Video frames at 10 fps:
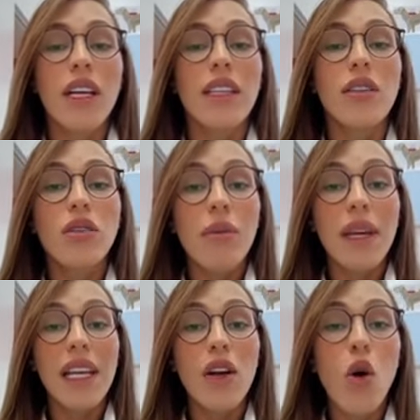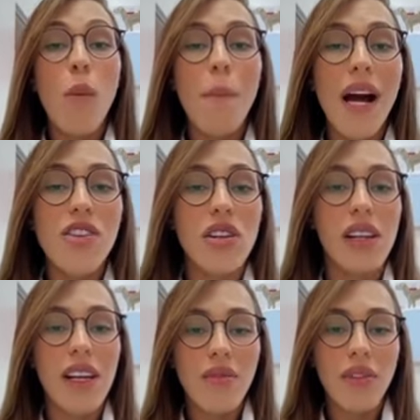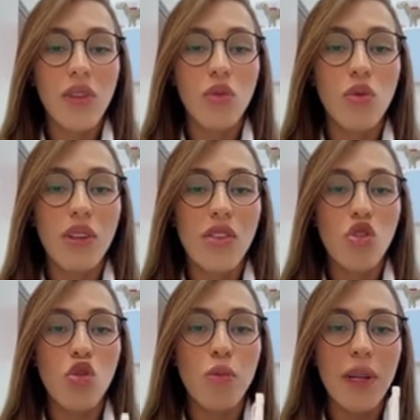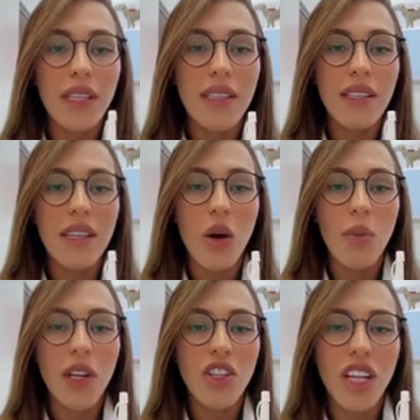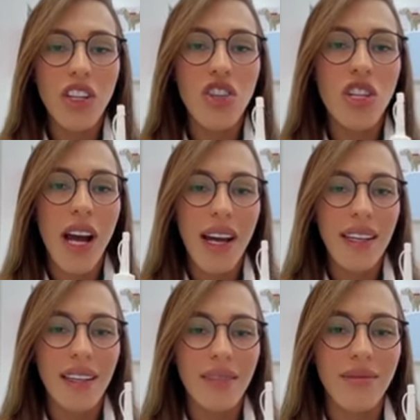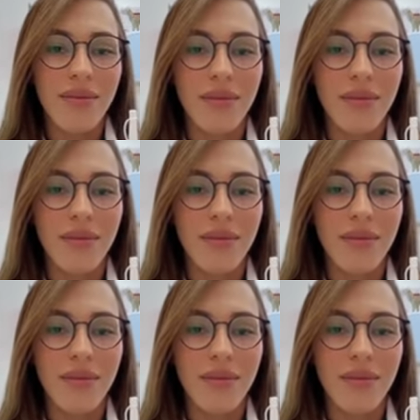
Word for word: Então também ele combate a levedura, super super essencial para a higiene diária.